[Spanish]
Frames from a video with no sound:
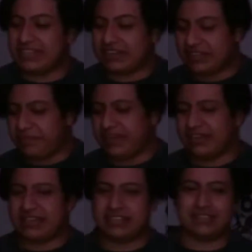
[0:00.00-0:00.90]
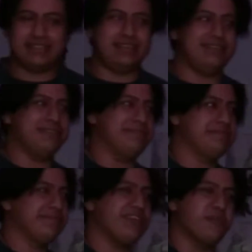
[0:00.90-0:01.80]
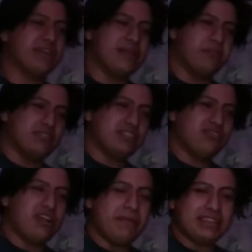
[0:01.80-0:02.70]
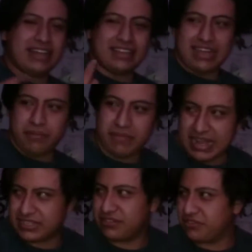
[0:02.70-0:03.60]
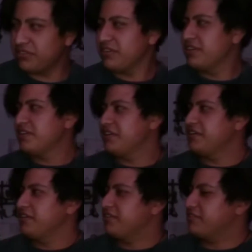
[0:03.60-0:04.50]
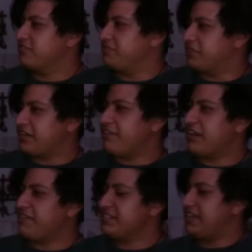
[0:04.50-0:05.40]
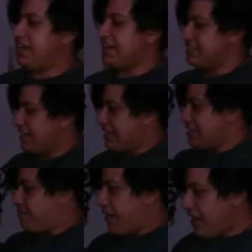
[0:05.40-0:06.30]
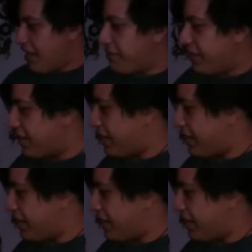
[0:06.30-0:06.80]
a pensar también que ese... Eh, como que el proceso ahora va a tardar más, ¿no? Como que ahora va a ser hacer que se pare la